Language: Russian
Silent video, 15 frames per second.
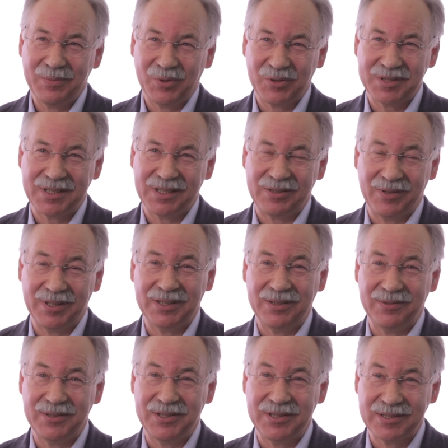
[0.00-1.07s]
Просто
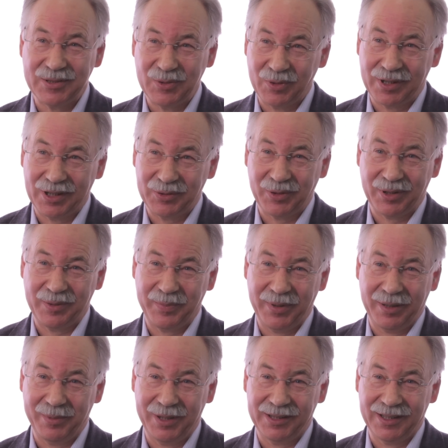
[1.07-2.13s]
квантовое число, которое
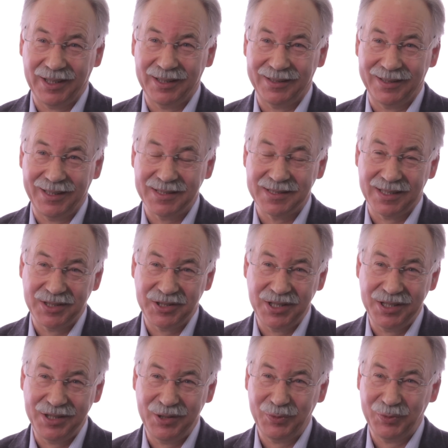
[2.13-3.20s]
приобретает три
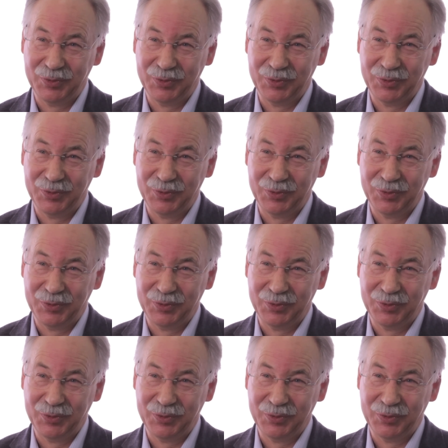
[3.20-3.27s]
значения,